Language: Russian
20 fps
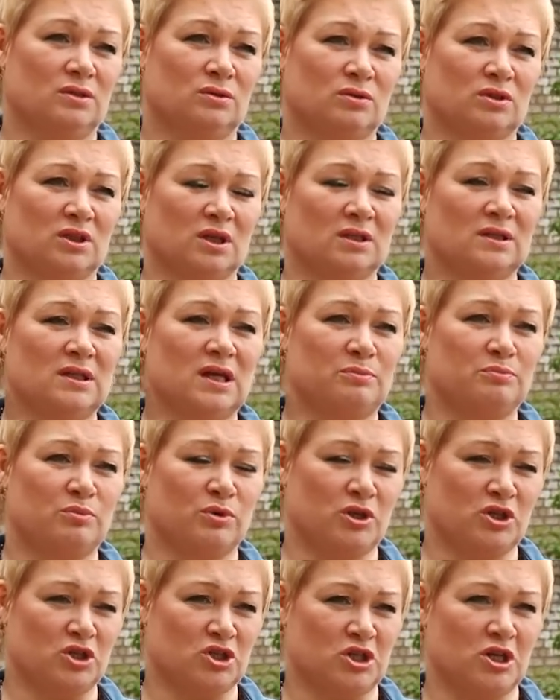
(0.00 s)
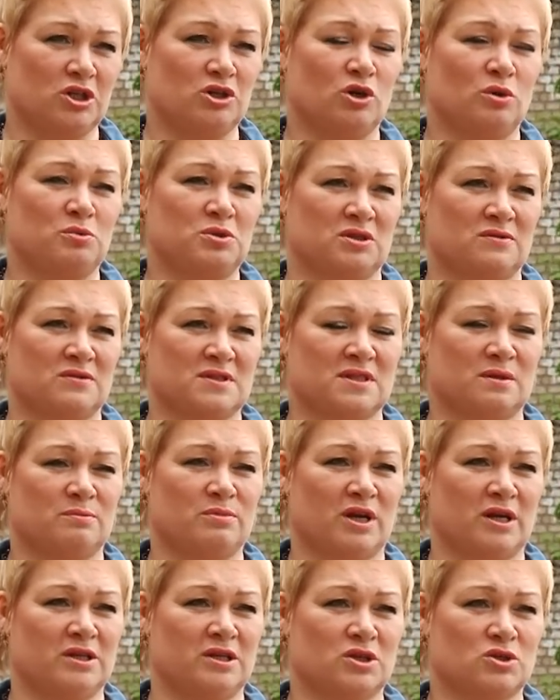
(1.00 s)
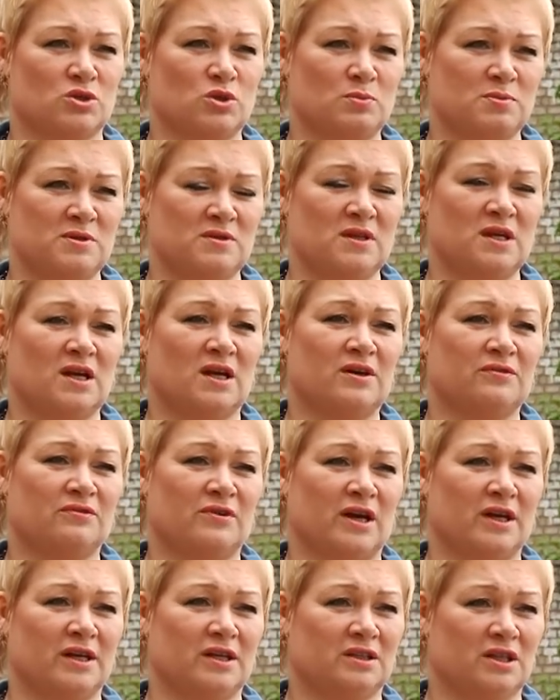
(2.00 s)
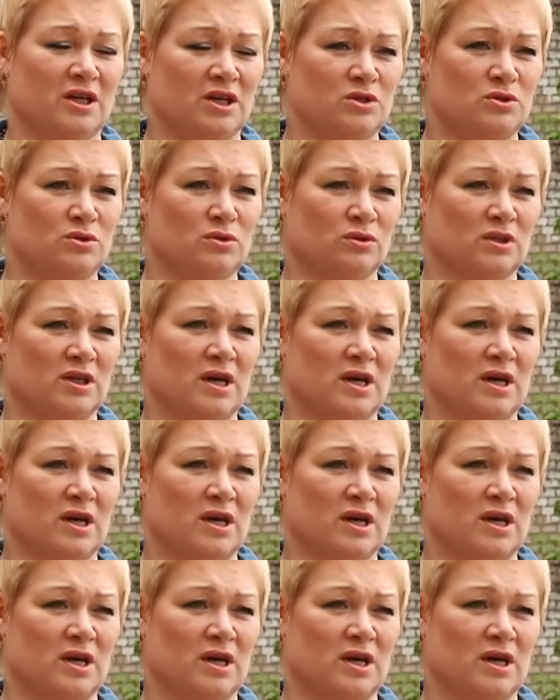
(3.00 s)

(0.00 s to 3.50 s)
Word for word: то тогда по решению общего собрания собственников, а это идет